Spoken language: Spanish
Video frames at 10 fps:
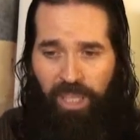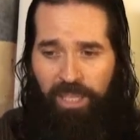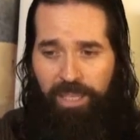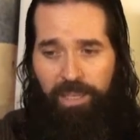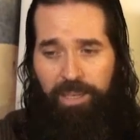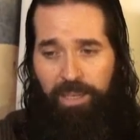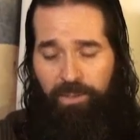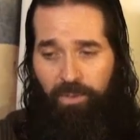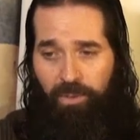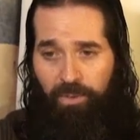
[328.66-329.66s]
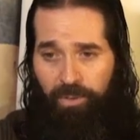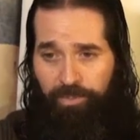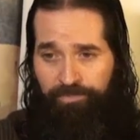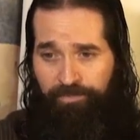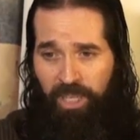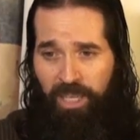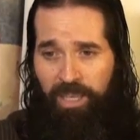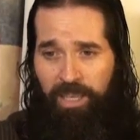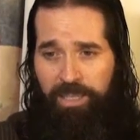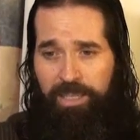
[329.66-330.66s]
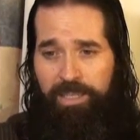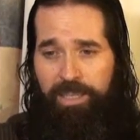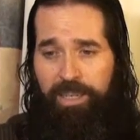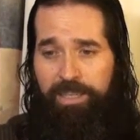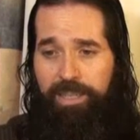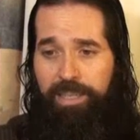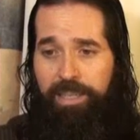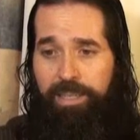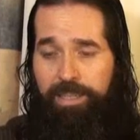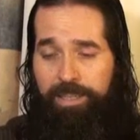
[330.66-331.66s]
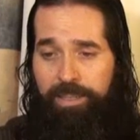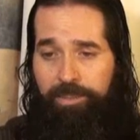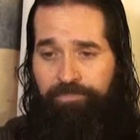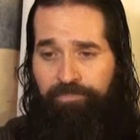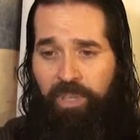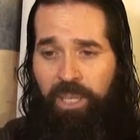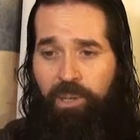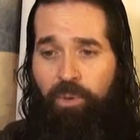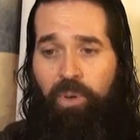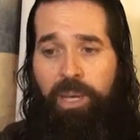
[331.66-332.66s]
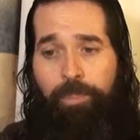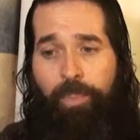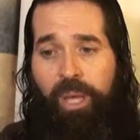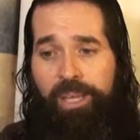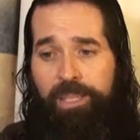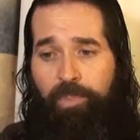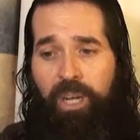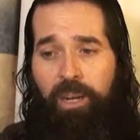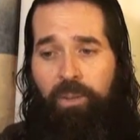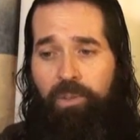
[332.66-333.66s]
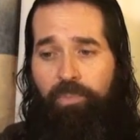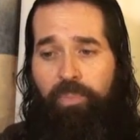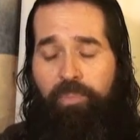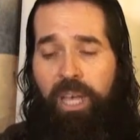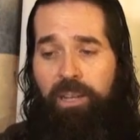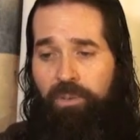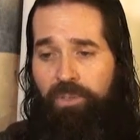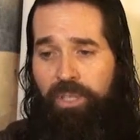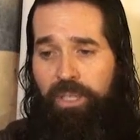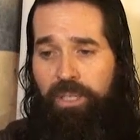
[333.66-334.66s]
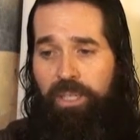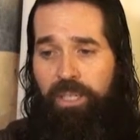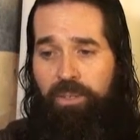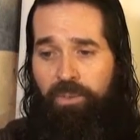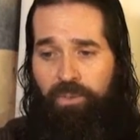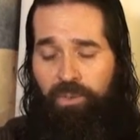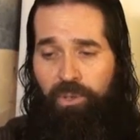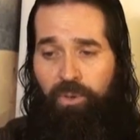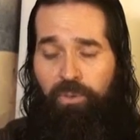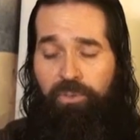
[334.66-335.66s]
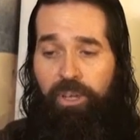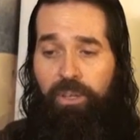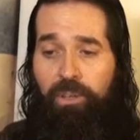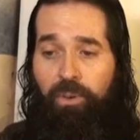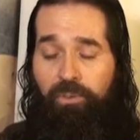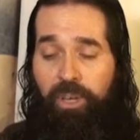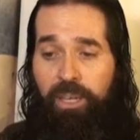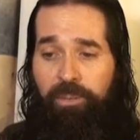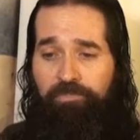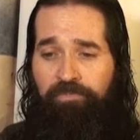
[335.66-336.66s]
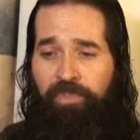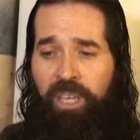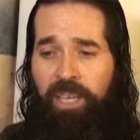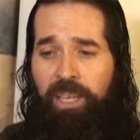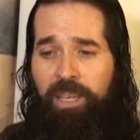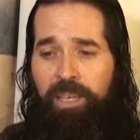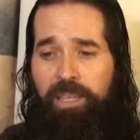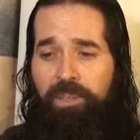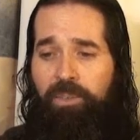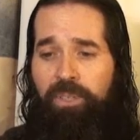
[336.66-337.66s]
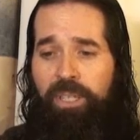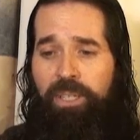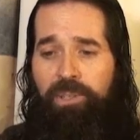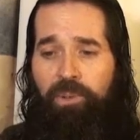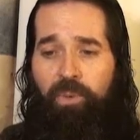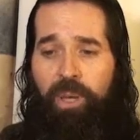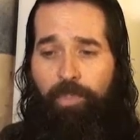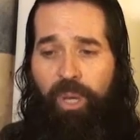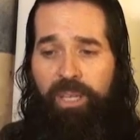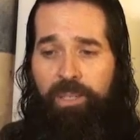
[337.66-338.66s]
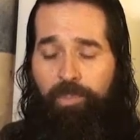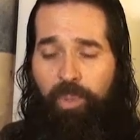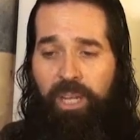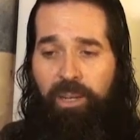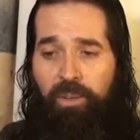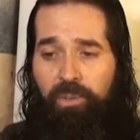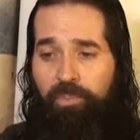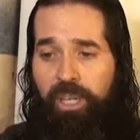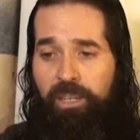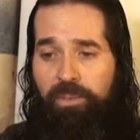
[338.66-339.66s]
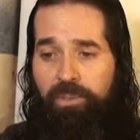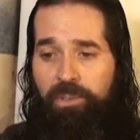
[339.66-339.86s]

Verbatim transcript: Llega a dolor. Dice en Isaías, no hay paz para los malos, dijo Jehová. entonces no hay paz para los malos.